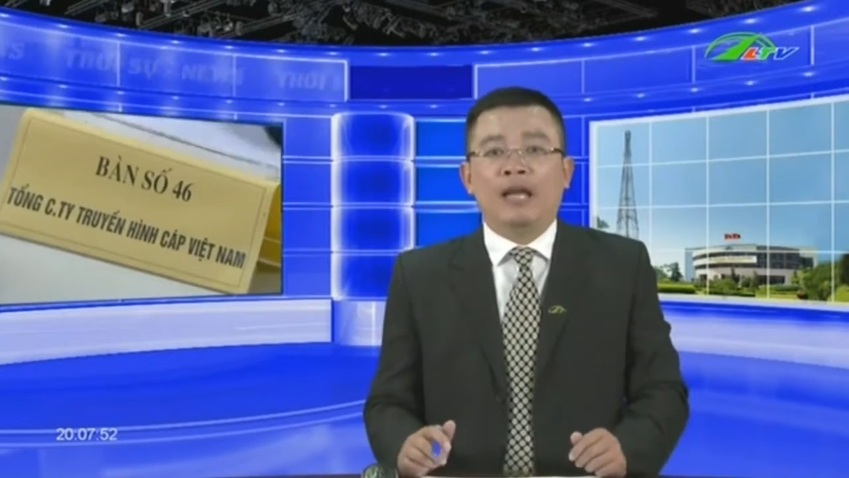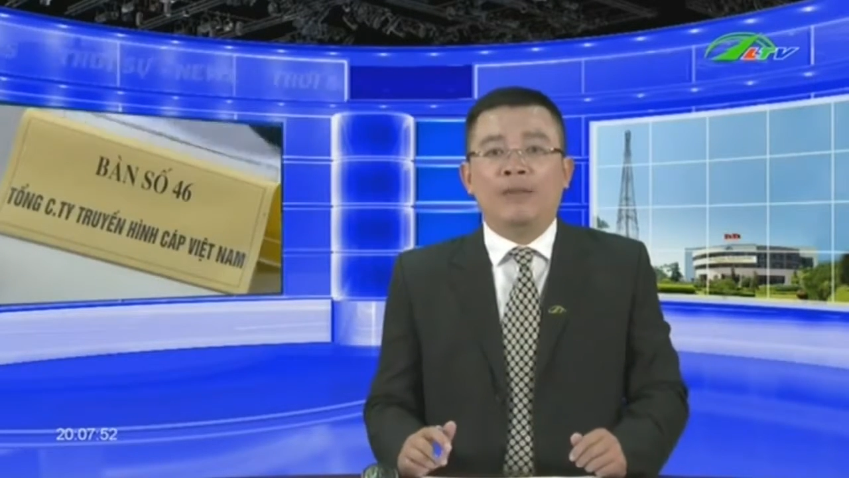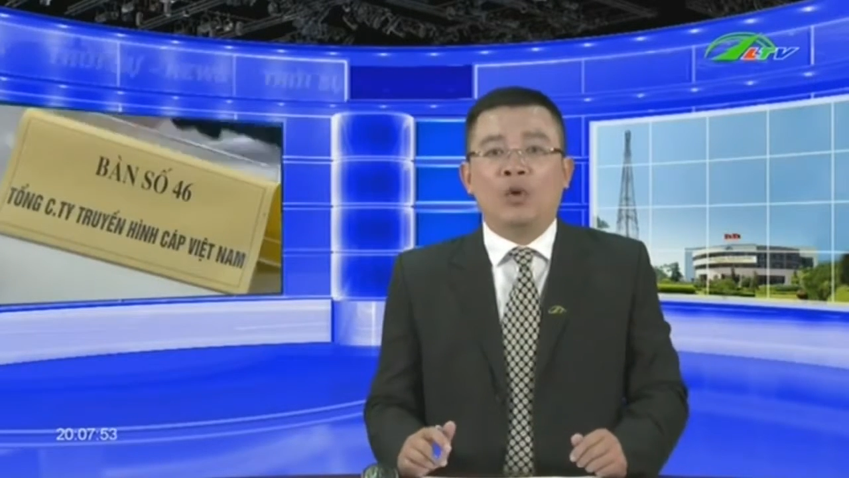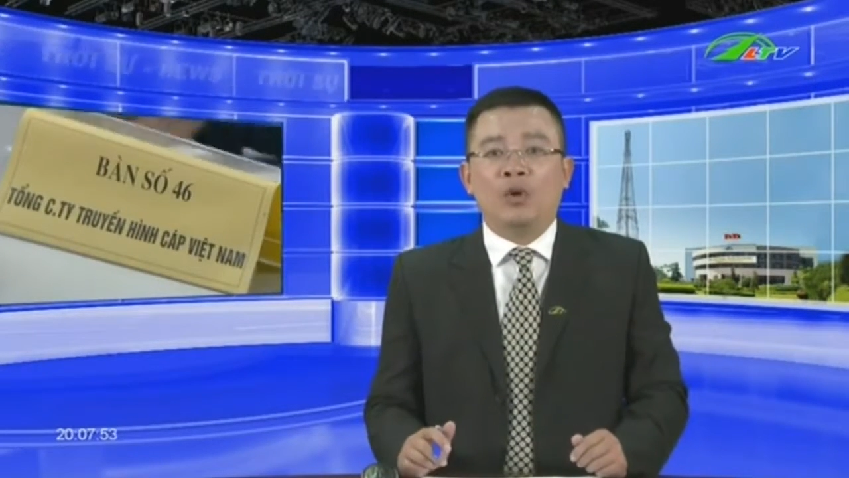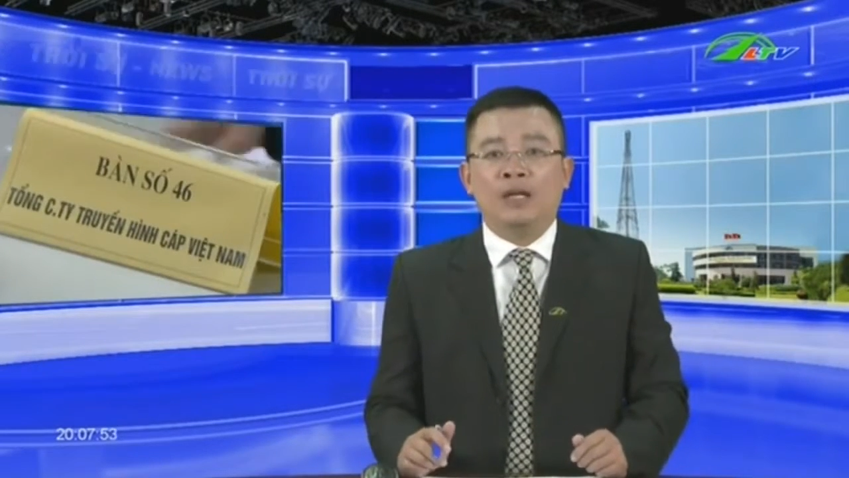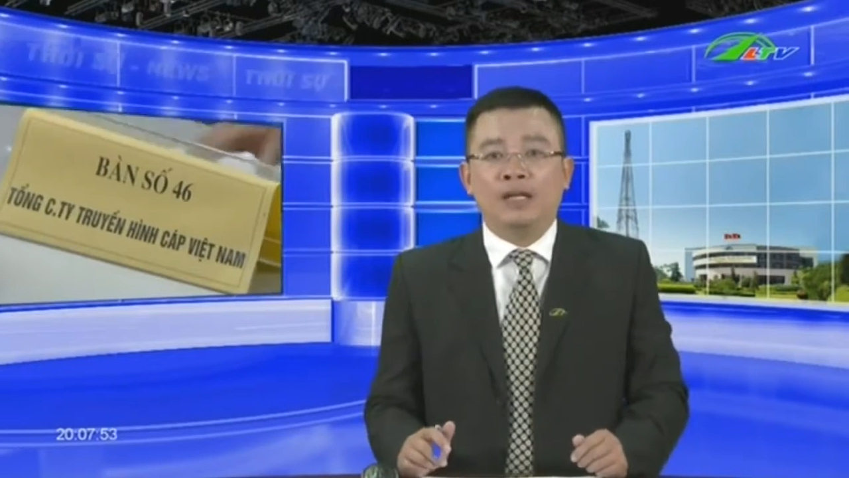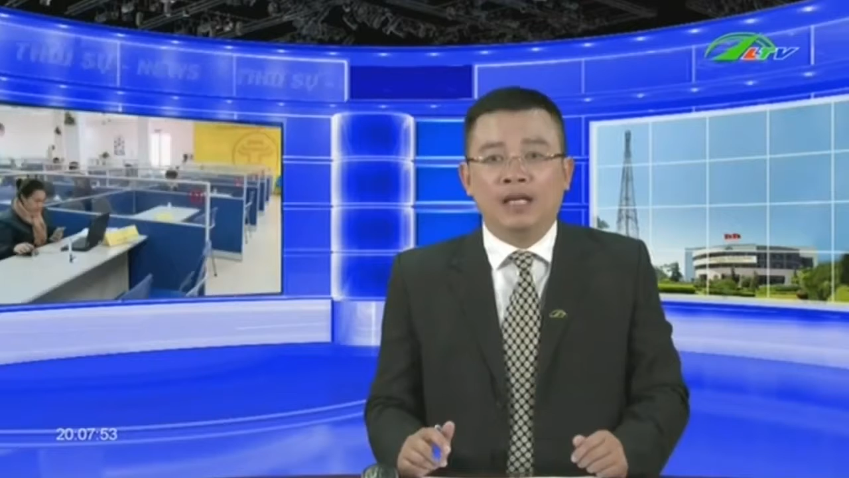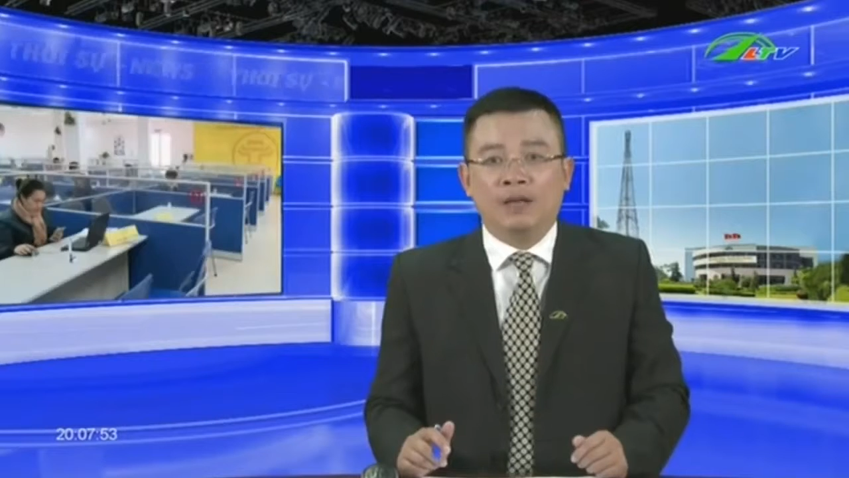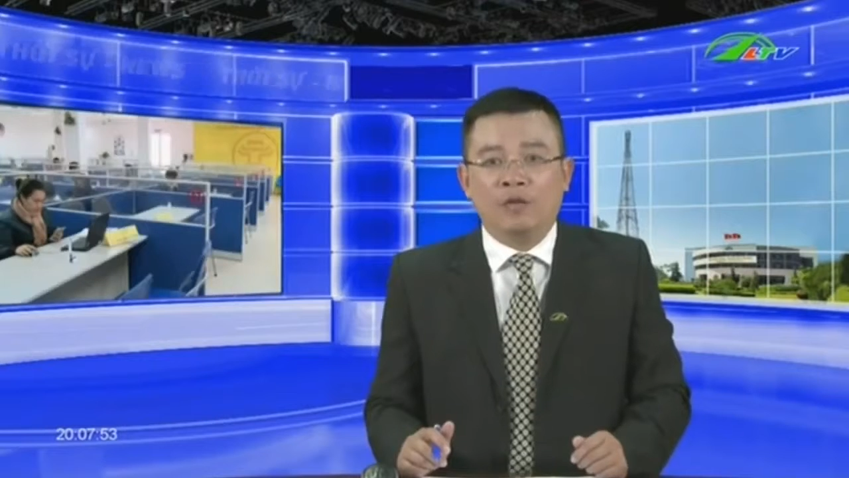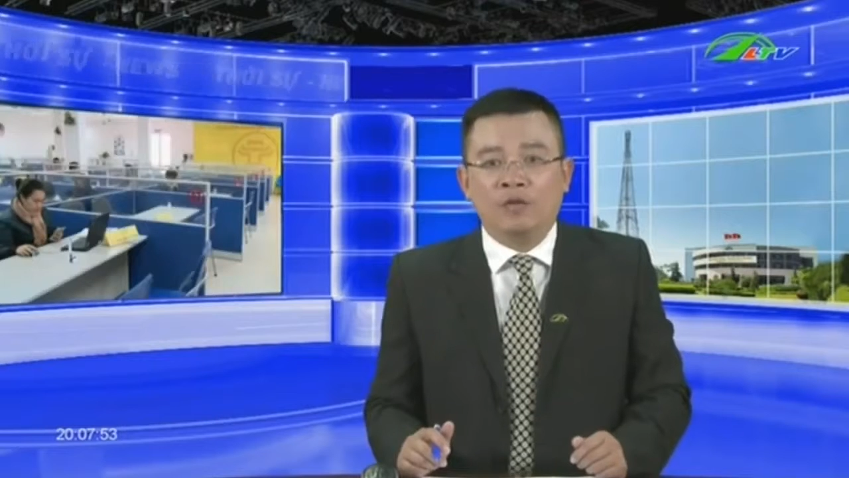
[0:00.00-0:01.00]
thêm một lượng nhân
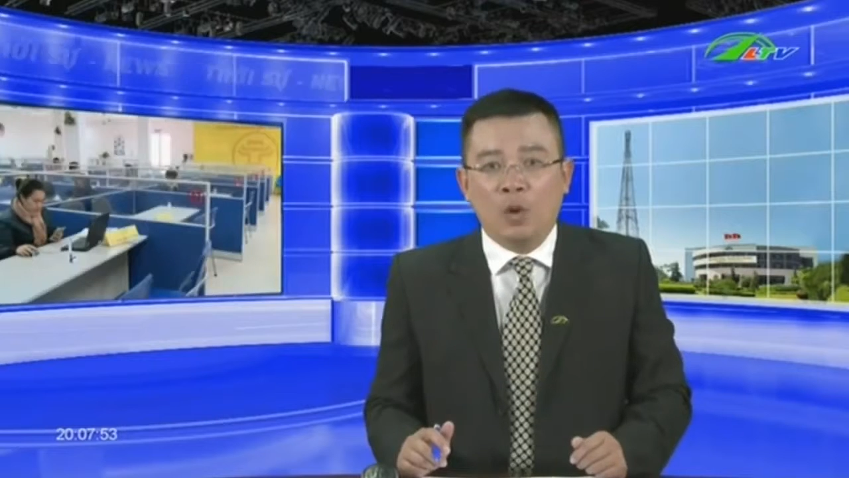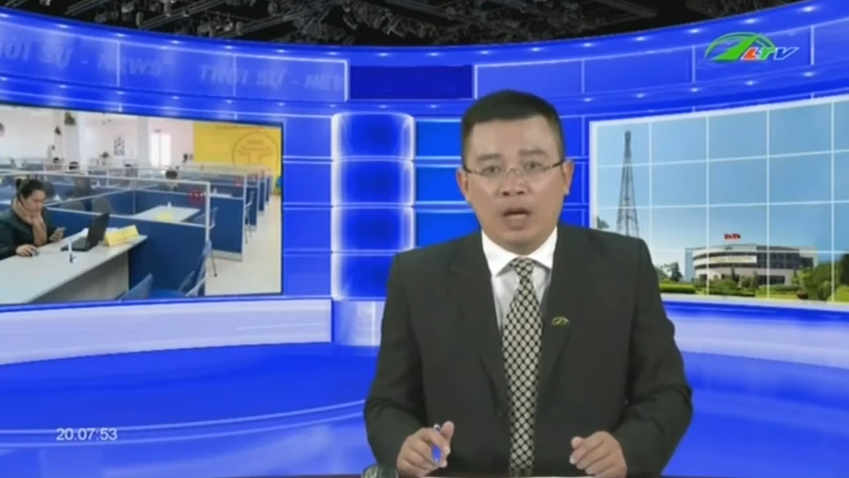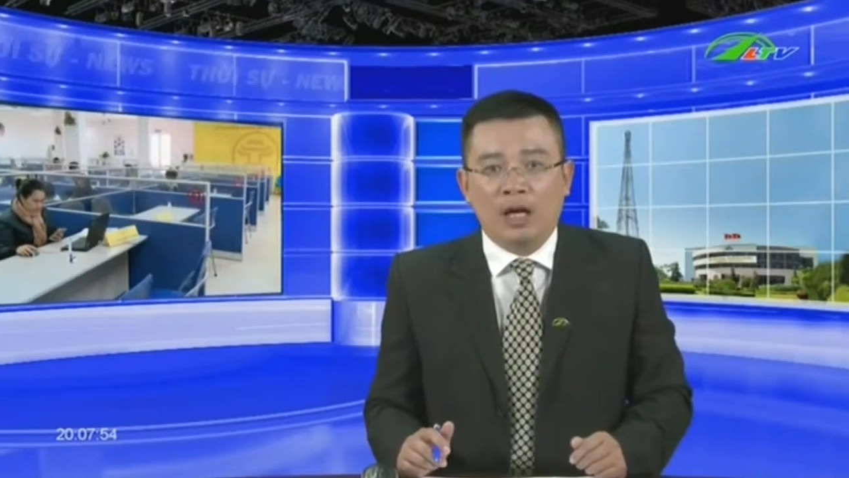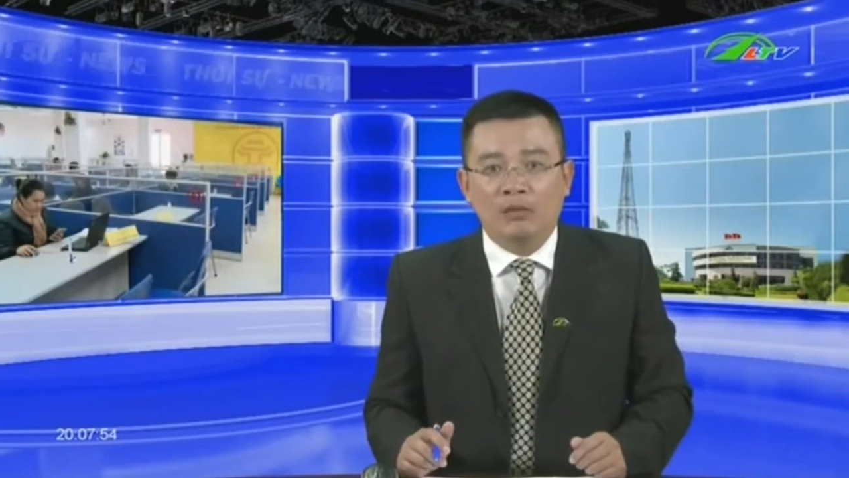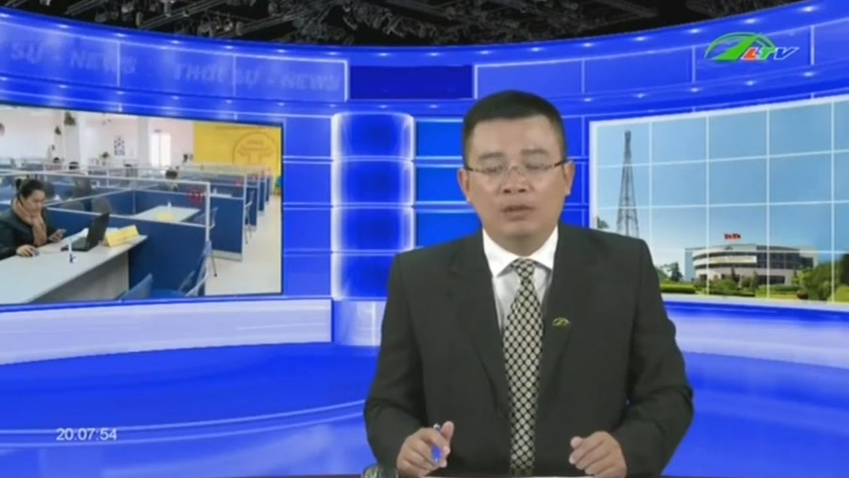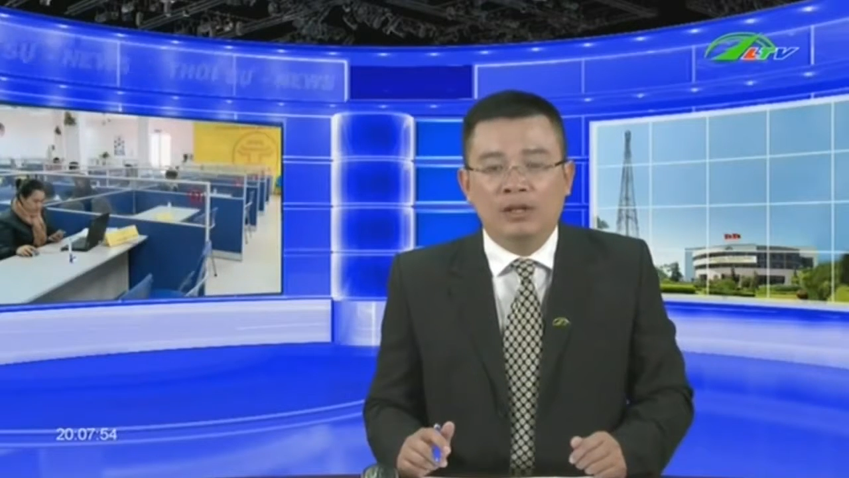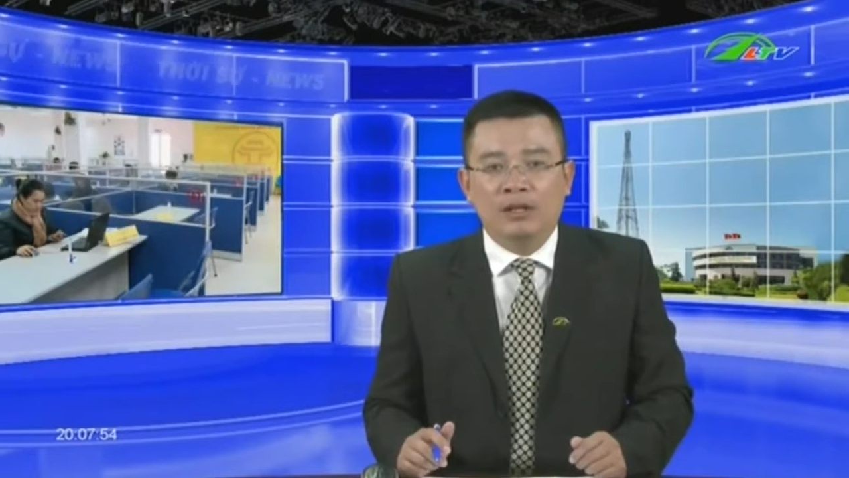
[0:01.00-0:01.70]
lực phục vụ hoạt động.